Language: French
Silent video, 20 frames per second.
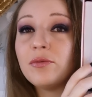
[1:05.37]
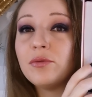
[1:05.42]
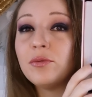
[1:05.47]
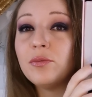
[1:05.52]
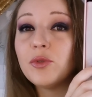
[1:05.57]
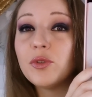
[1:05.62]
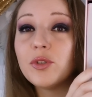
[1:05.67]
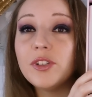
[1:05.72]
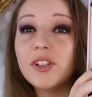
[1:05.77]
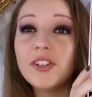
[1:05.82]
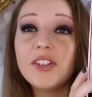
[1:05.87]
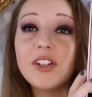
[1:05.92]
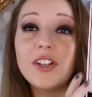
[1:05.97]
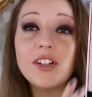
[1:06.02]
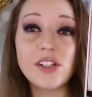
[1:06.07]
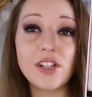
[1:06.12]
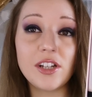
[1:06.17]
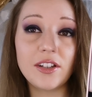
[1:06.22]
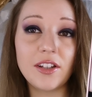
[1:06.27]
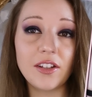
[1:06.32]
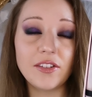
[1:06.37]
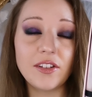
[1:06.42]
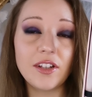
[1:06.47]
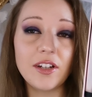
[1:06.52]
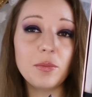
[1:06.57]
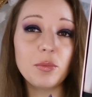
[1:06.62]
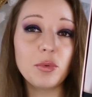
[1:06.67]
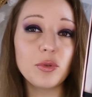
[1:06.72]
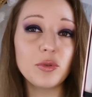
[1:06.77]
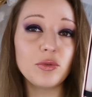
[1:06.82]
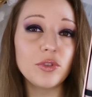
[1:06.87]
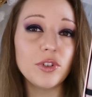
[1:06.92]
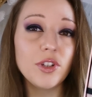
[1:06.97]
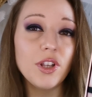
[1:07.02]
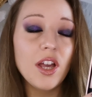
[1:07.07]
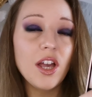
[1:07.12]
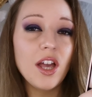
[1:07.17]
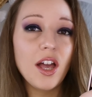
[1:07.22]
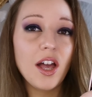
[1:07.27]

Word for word: Vous me connaissez, j'ai testé les produits